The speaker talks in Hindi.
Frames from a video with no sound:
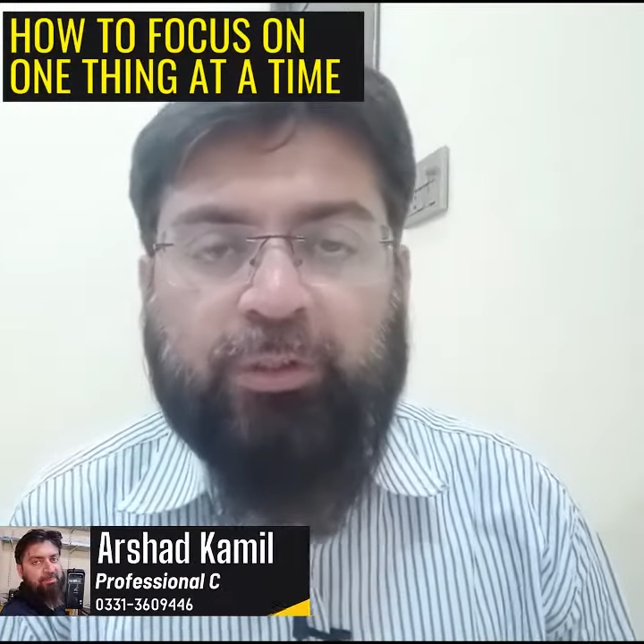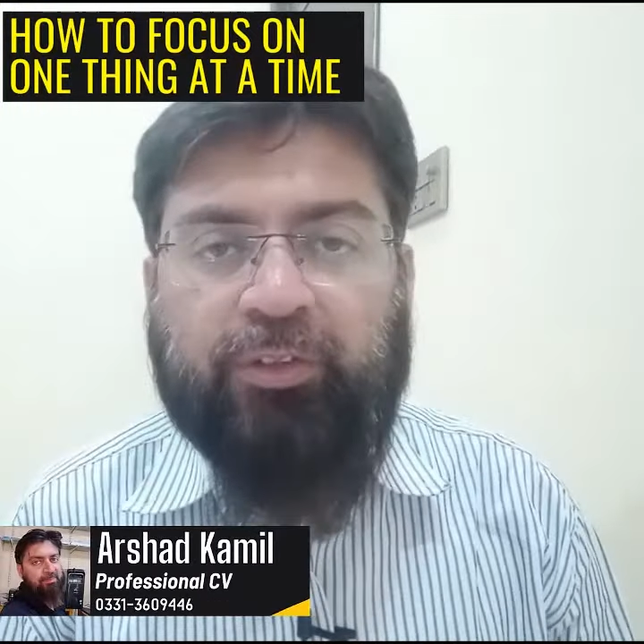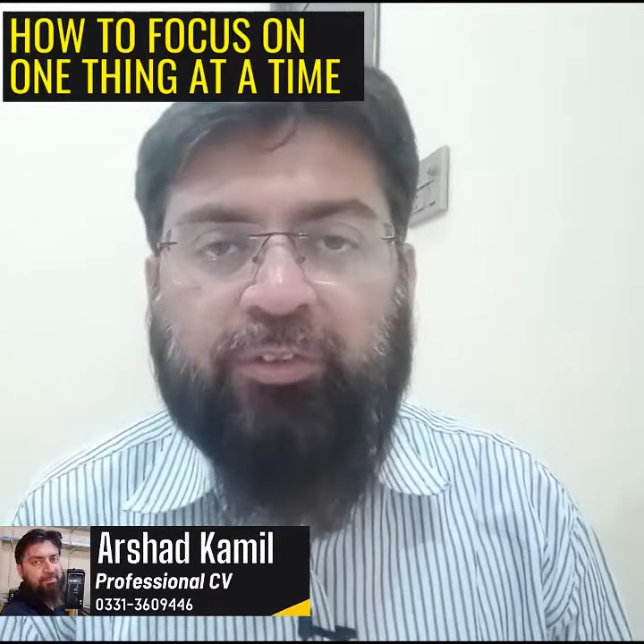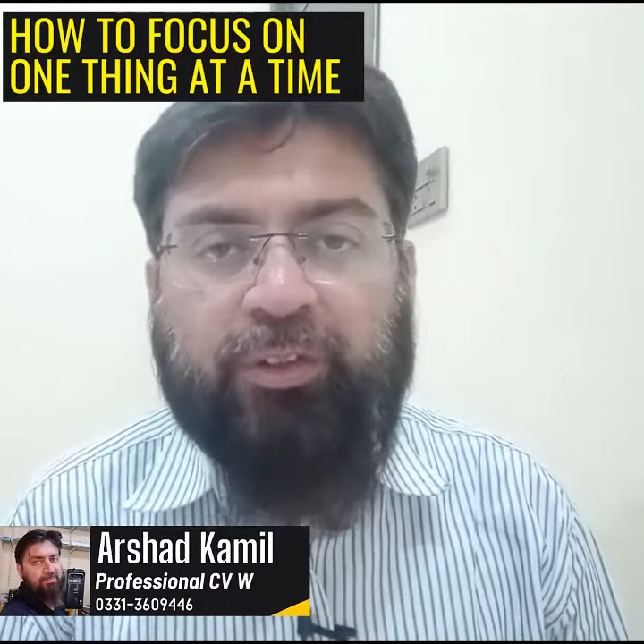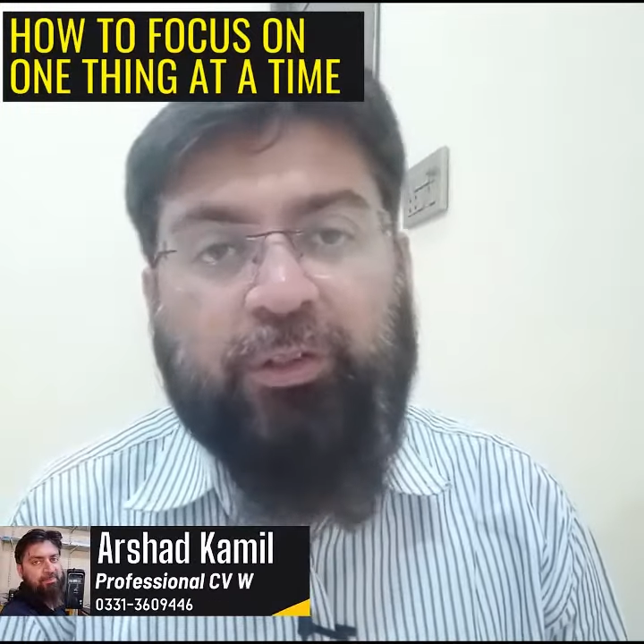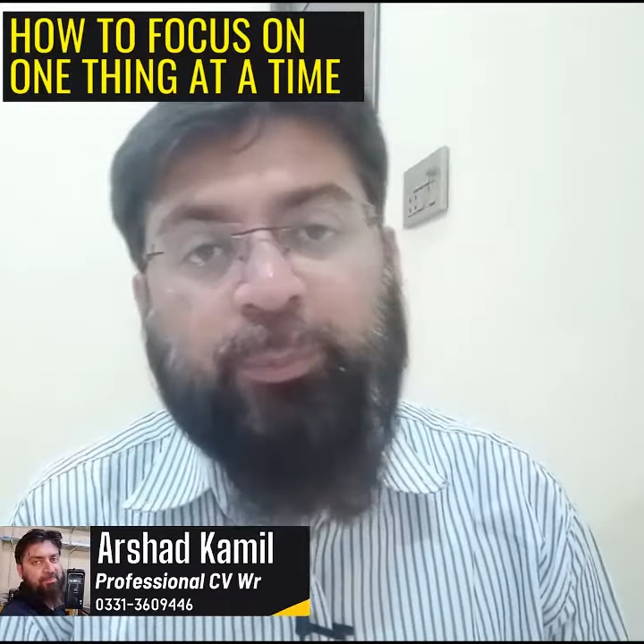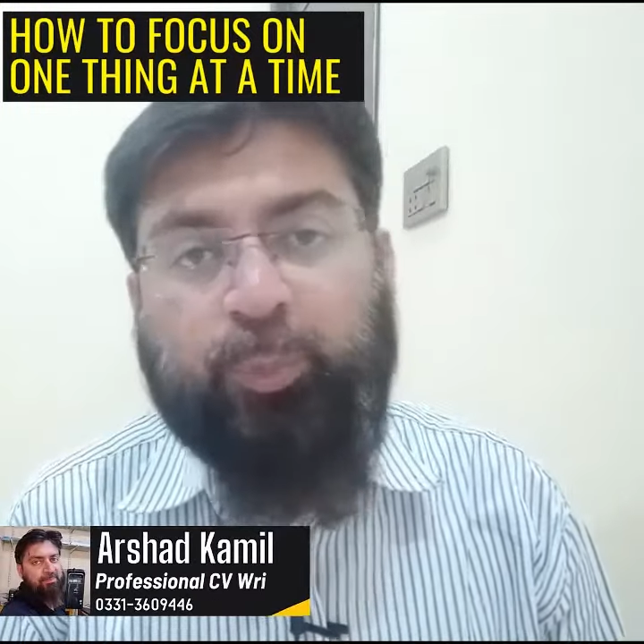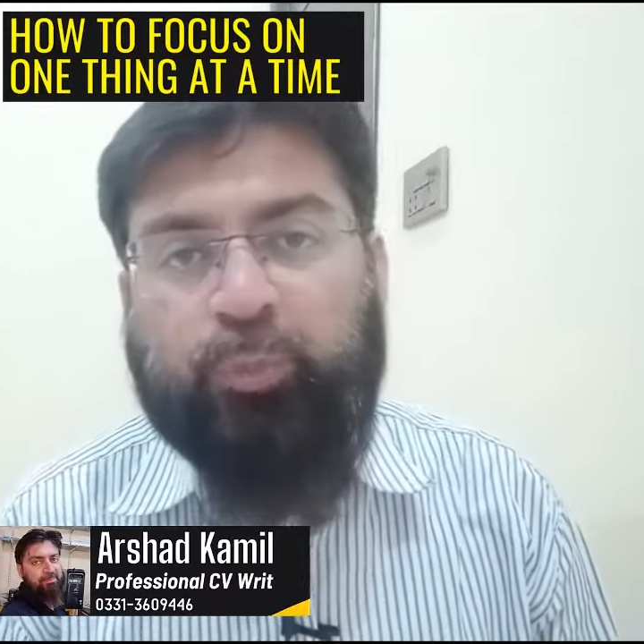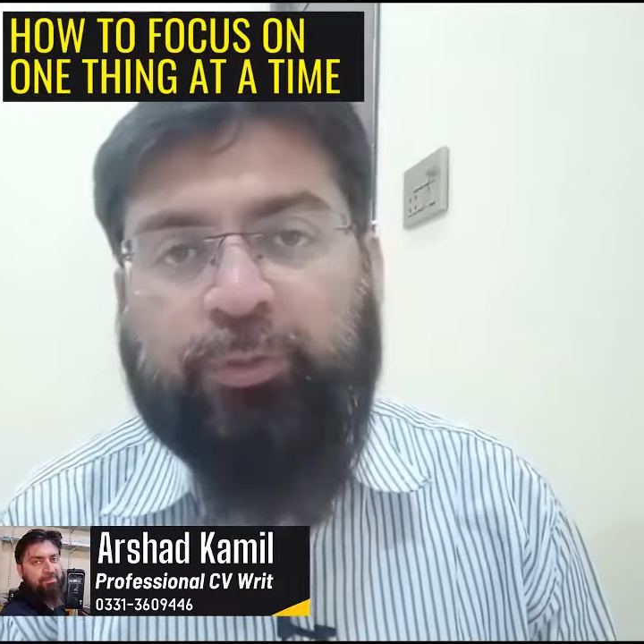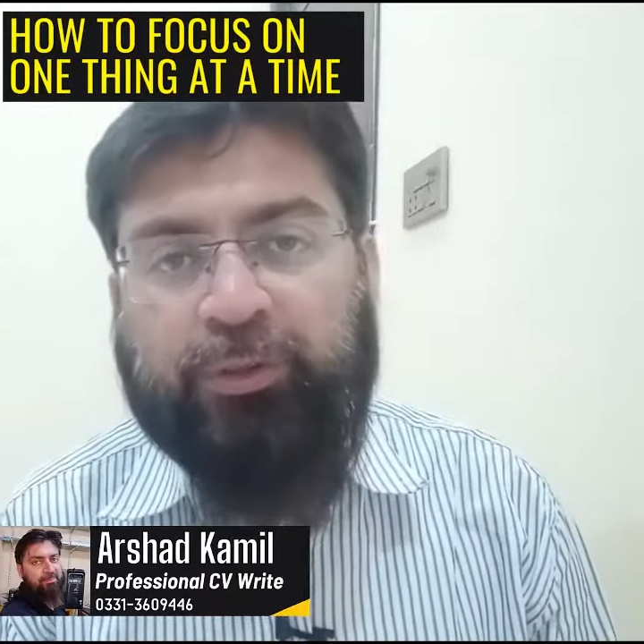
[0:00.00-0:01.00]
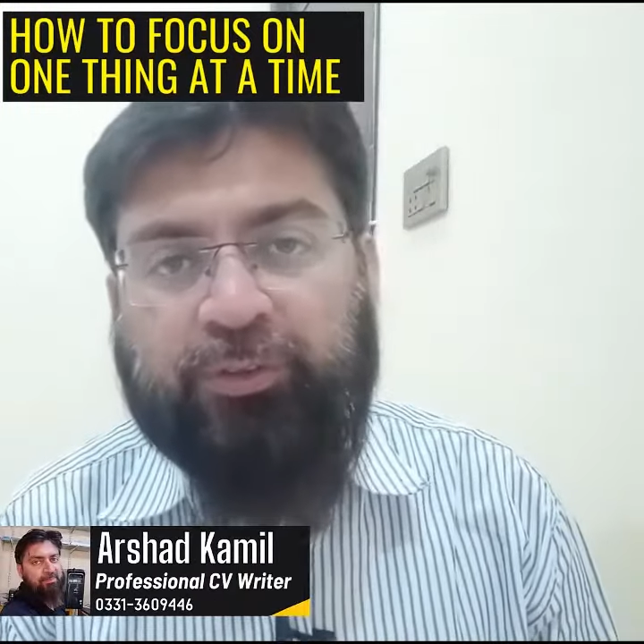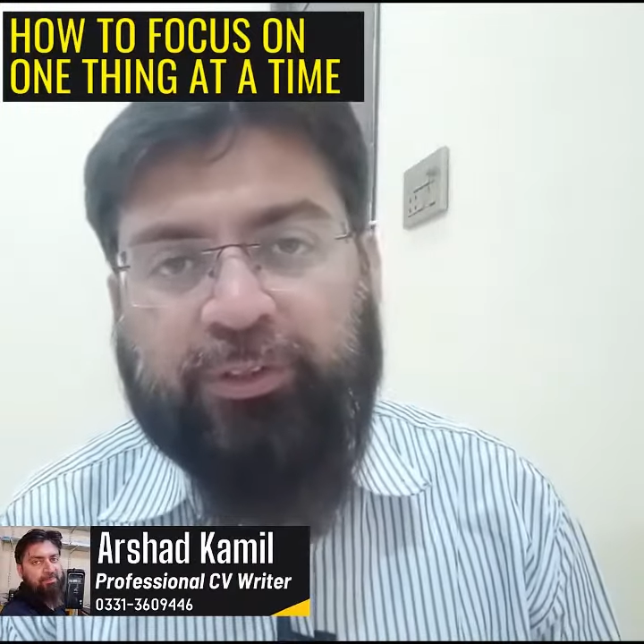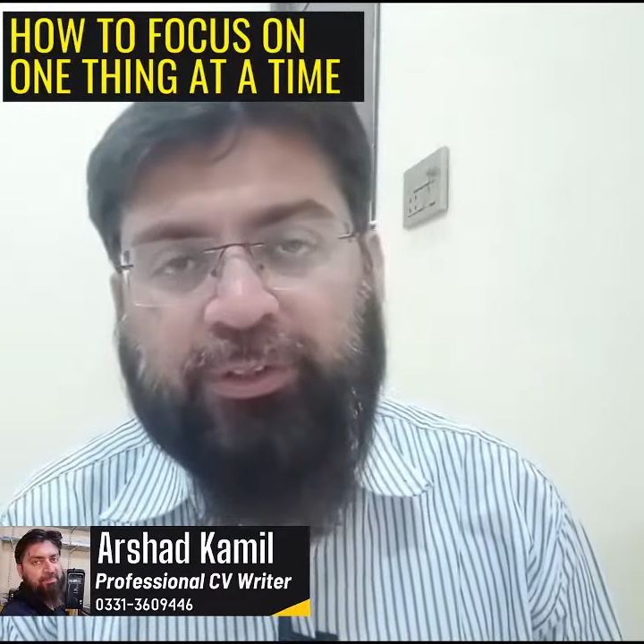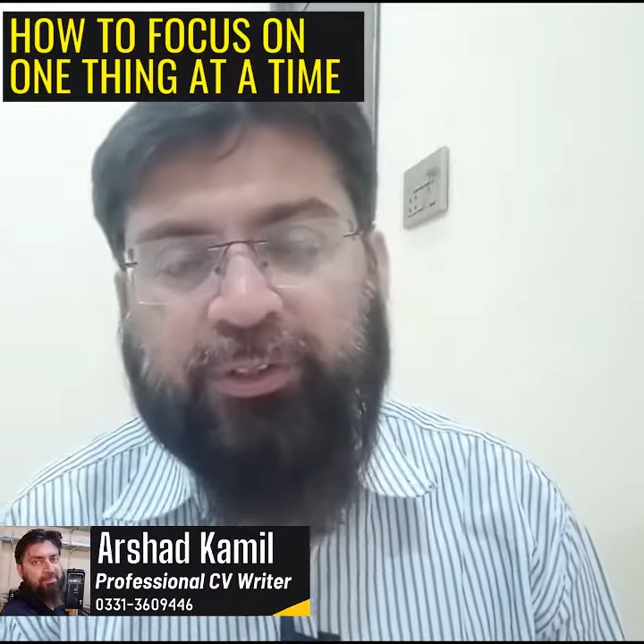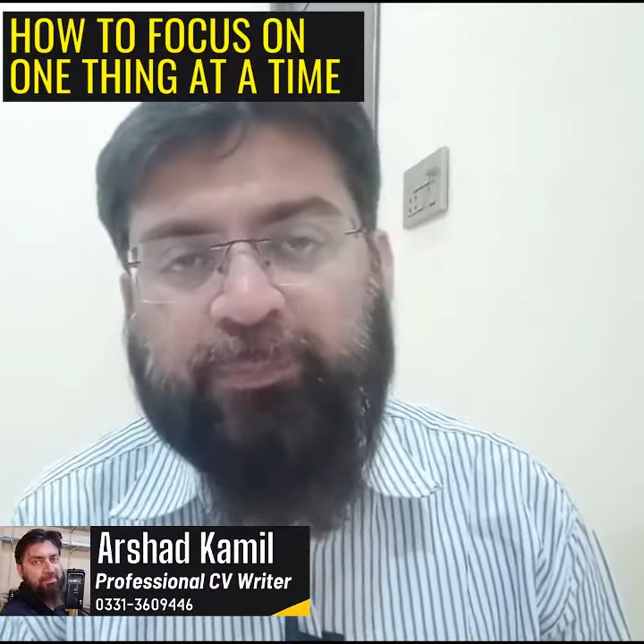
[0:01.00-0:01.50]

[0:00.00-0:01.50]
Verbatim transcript: कैसे इम्प्रूव कर सकते